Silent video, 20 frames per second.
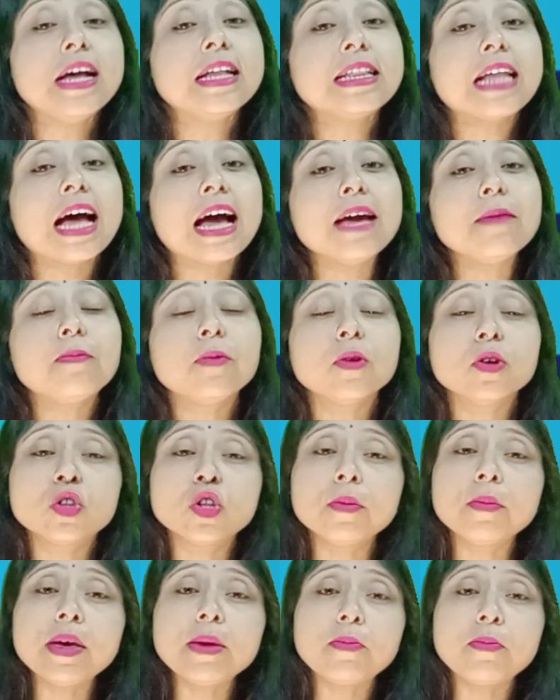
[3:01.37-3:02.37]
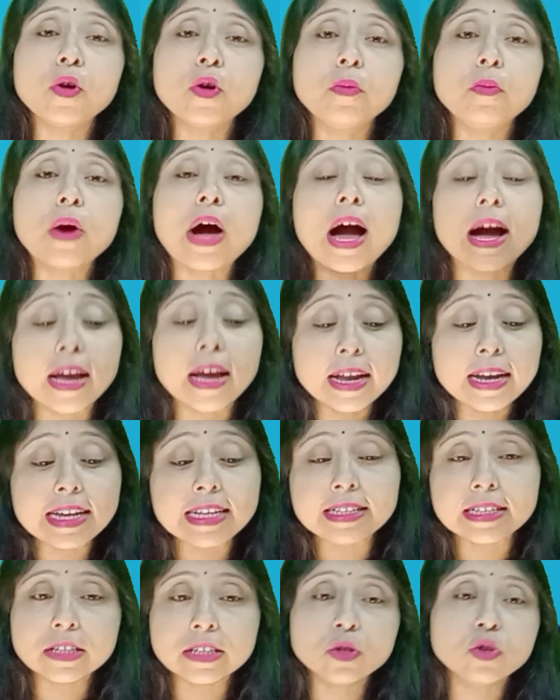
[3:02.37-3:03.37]
তাই প্রথমেই বলবো আগে
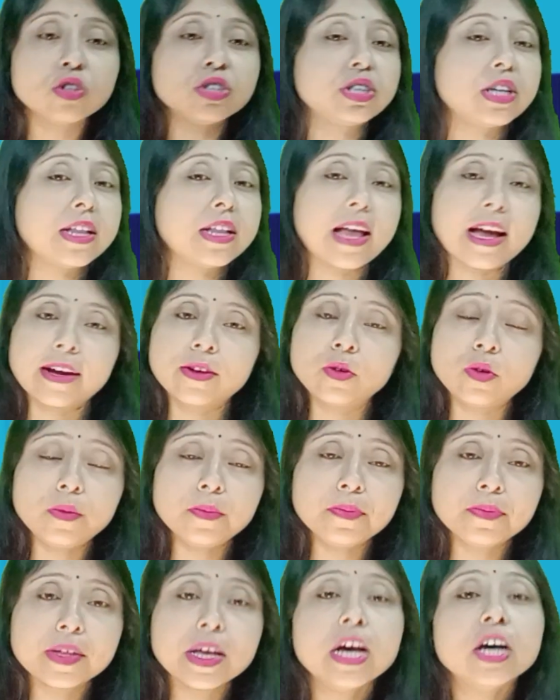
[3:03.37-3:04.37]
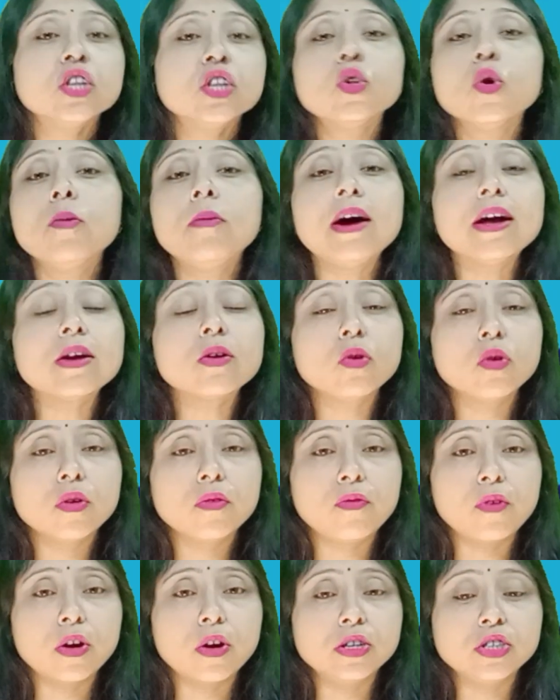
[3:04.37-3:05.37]
নিজের দোষটা দেখো তোমার কোনো
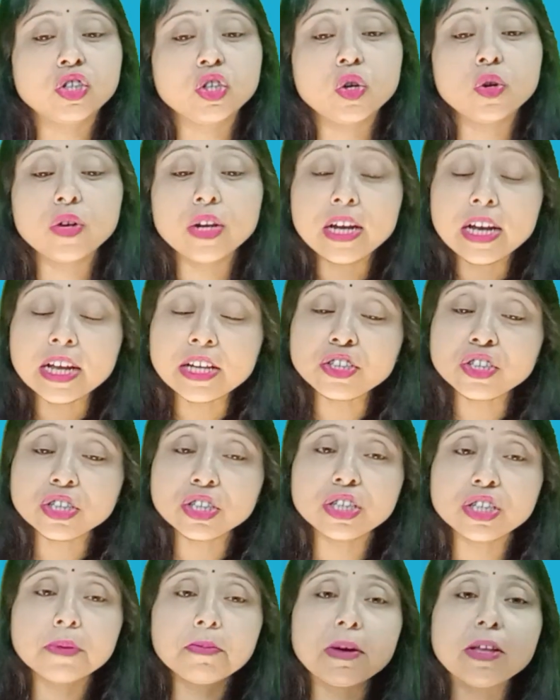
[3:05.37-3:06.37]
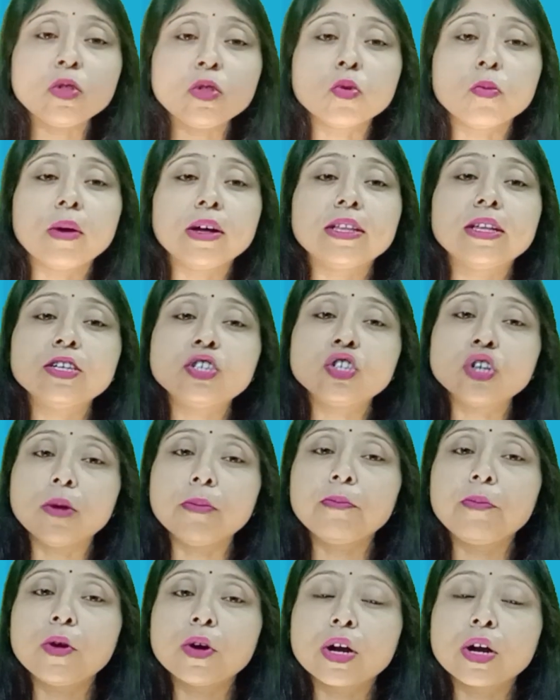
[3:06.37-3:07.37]
ফল্ট ছিল রিলেশনশিপে তোমাদের
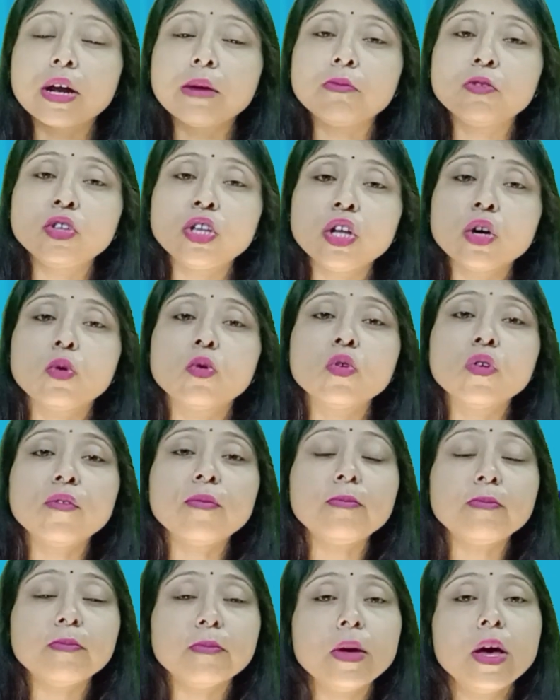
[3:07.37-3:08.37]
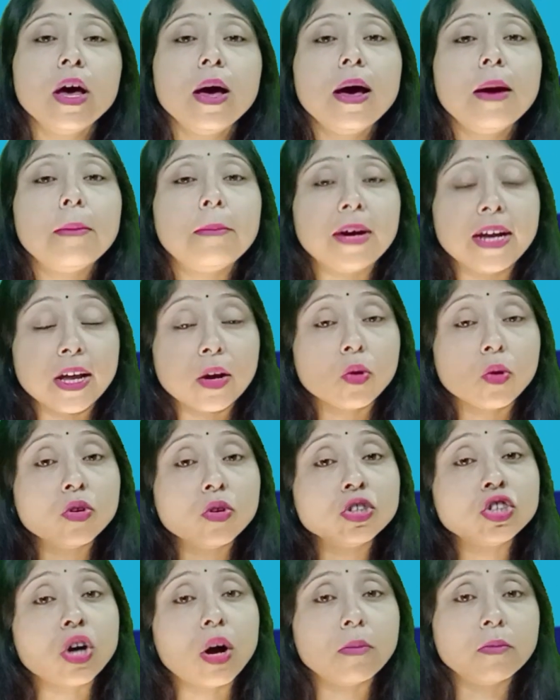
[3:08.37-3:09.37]
সম্পর্কের মধ্যে কোনো মানে কোনো
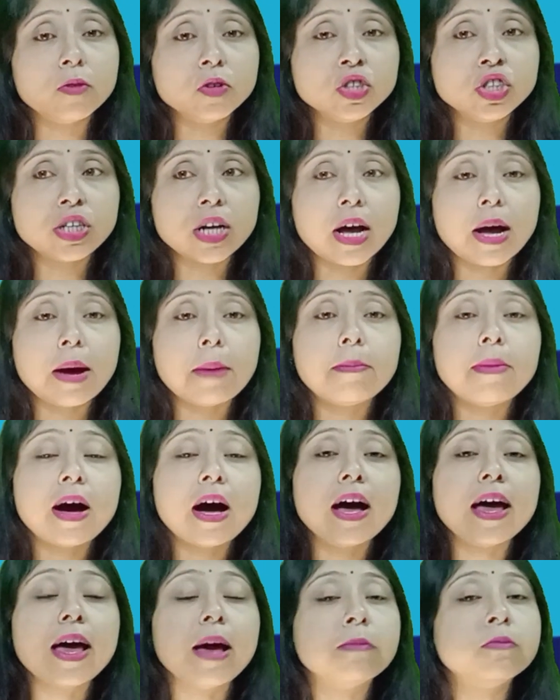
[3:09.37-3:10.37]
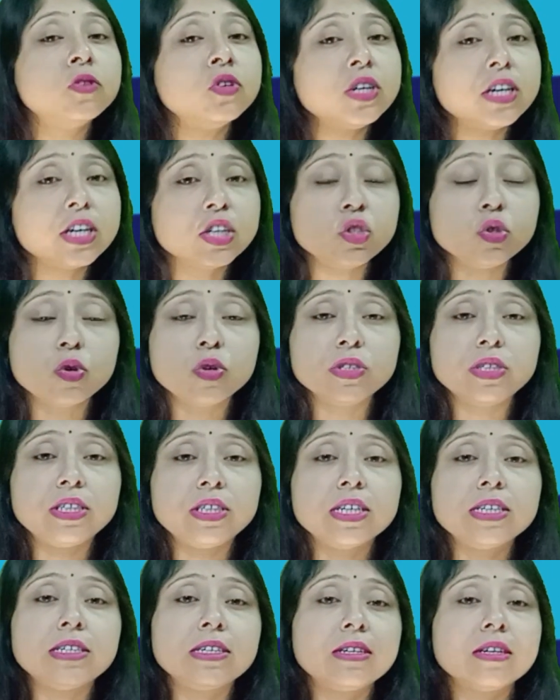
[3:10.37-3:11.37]
সমস্যা বা এমন কিছু হচ্ছে
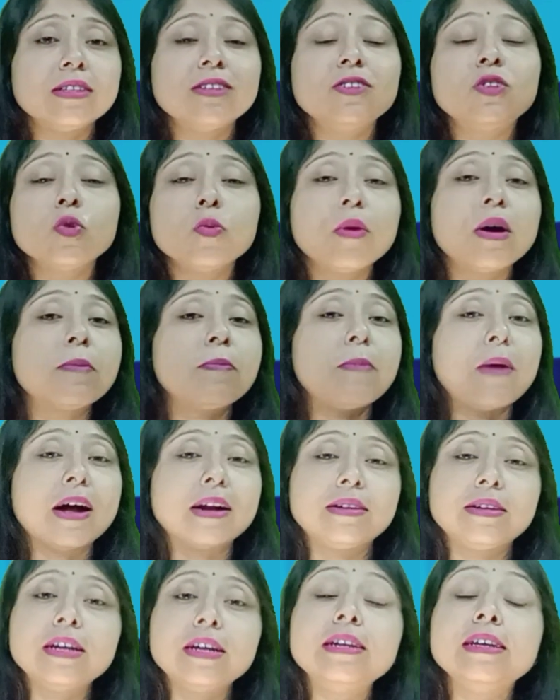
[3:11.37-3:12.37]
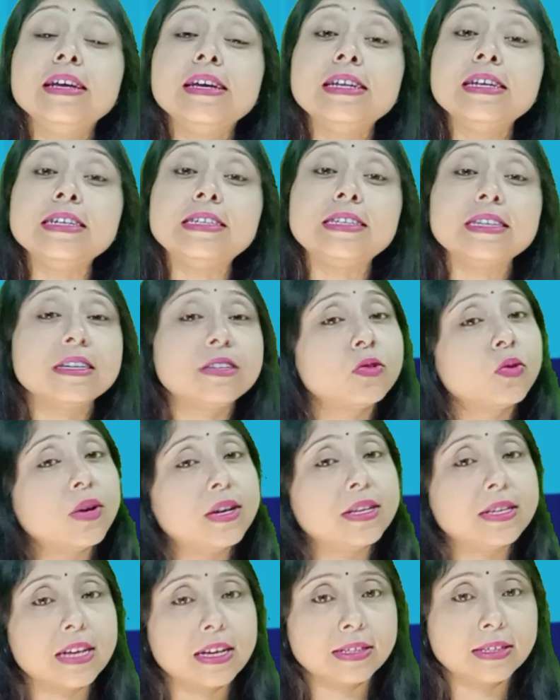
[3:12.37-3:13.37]
যেটাতে তোমার পার্টনার ইরিটেট
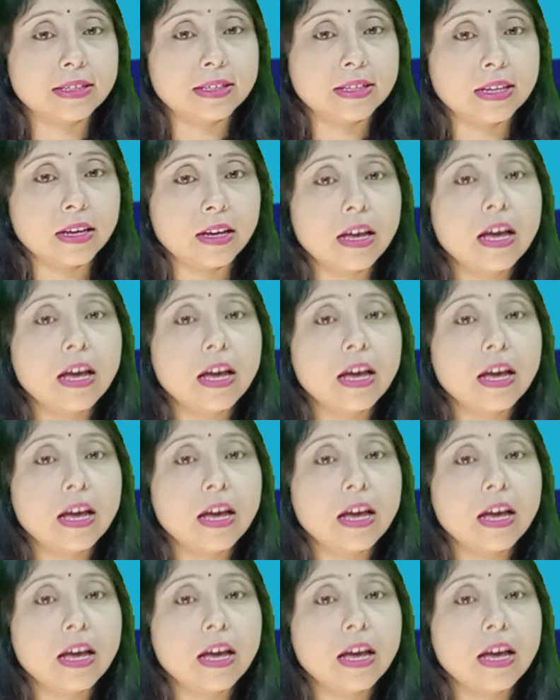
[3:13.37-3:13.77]
হয়ে যাচ্ছে